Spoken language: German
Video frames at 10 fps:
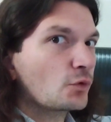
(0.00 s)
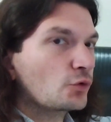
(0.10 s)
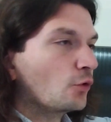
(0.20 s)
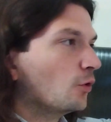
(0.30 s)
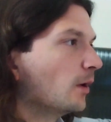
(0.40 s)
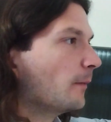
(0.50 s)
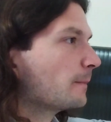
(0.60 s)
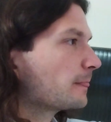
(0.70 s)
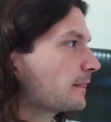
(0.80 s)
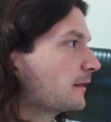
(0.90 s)

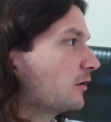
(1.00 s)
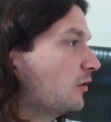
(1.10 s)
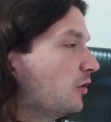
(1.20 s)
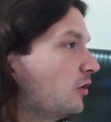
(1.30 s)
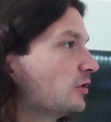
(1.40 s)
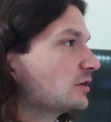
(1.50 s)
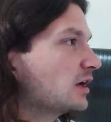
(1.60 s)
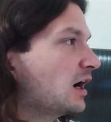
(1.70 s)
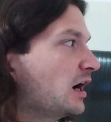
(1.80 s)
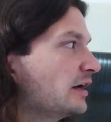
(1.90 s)
So. Und
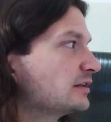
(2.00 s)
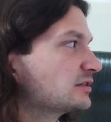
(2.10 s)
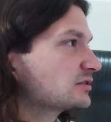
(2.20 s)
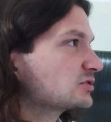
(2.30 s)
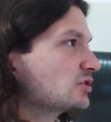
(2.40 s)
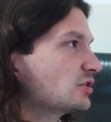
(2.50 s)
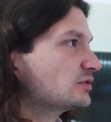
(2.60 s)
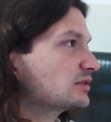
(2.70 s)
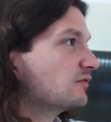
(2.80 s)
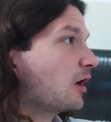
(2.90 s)
eins,
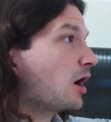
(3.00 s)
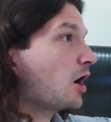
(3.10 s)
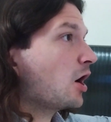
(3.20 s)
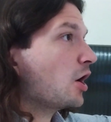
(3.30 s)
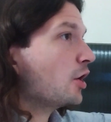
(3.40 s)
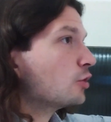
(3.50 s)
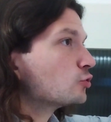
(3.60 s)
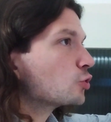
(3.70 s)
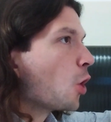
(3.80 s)
zwei.